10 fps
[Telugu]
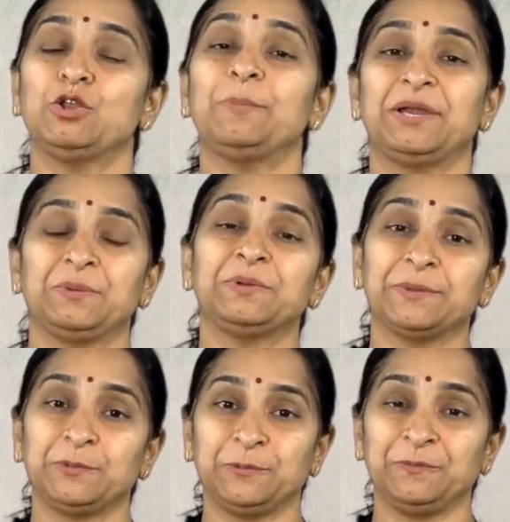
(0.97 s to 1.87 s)
ఎందులో
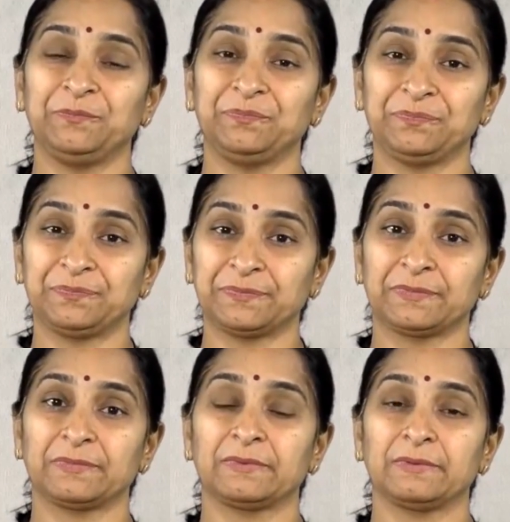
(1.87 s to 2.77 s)
పెట్టుకుంటాము
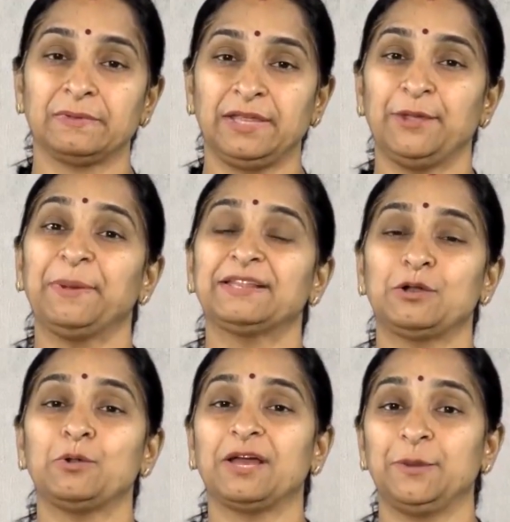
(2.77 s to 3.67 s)
ఏ
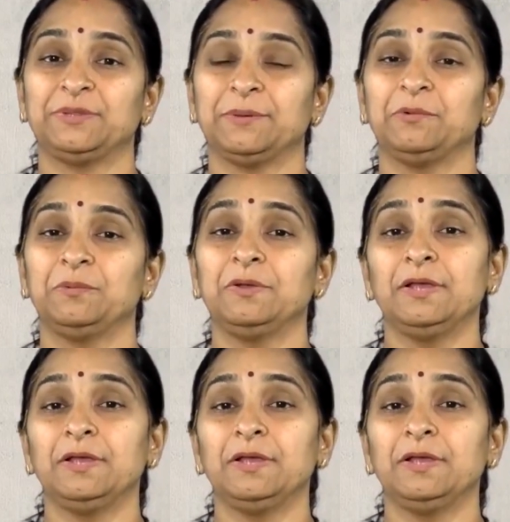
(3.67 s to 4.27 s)
పాత్రలో కలుపుతాము